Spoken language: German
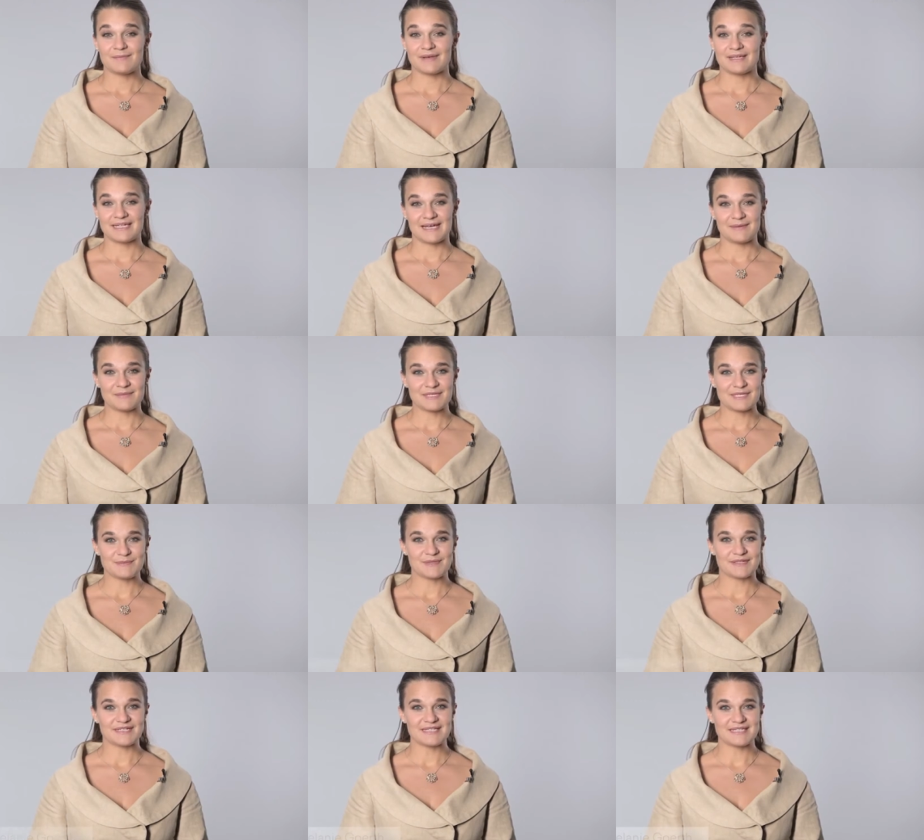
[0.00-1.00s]
Mein Name
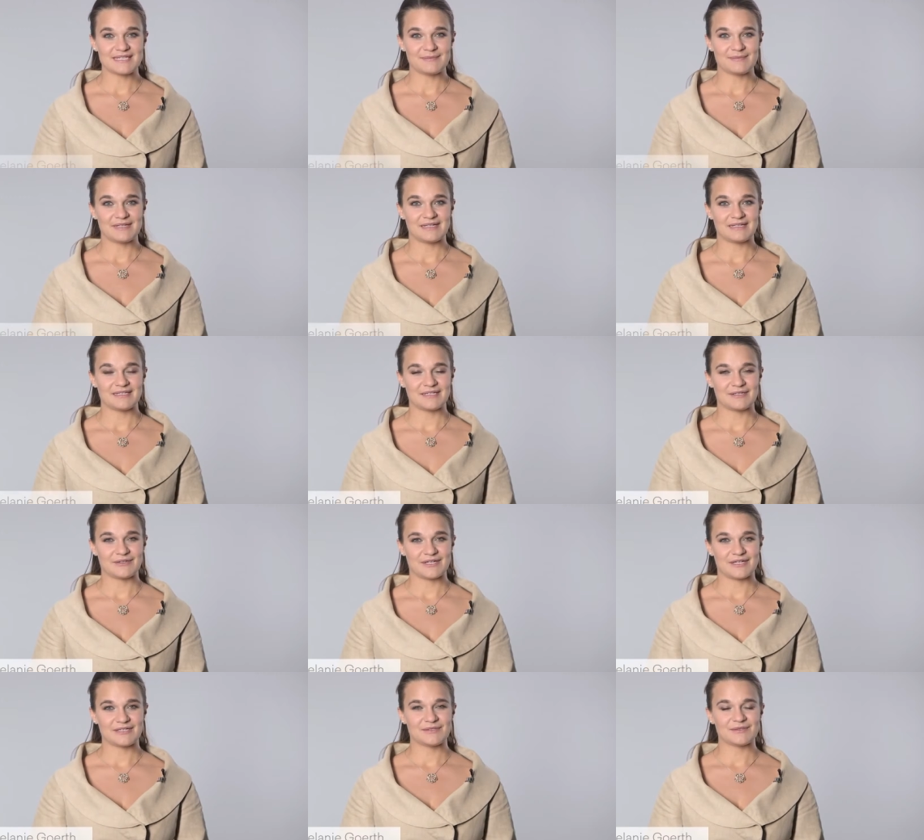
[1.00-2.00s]
ist Magister Melanie
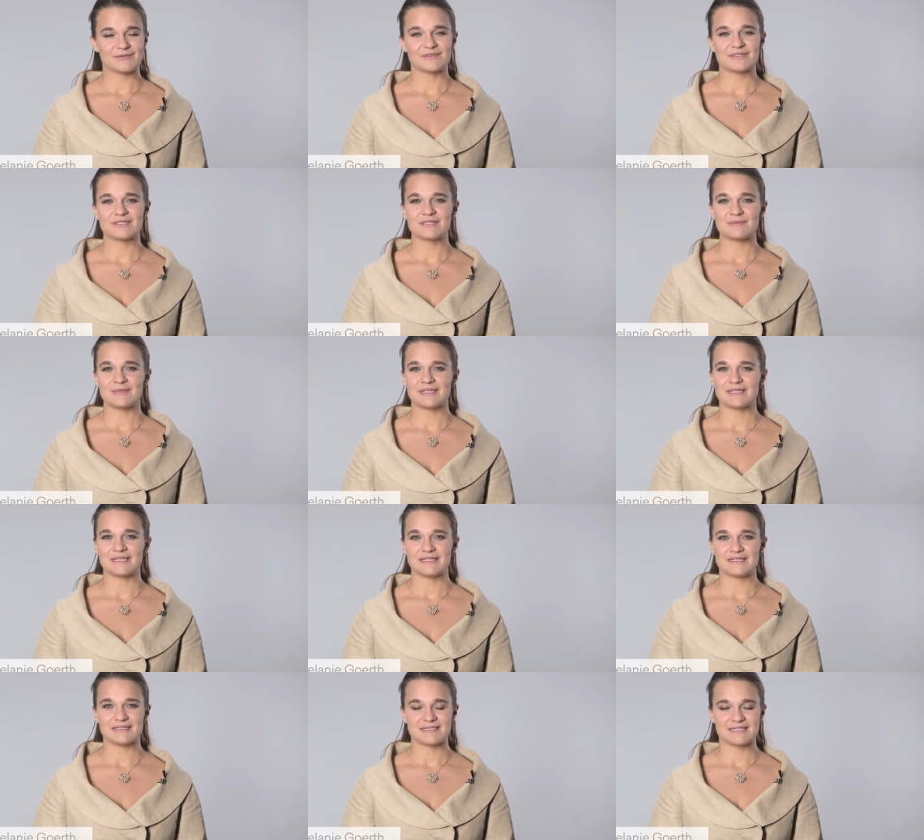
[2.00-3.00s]
Gerd und es ist mir eine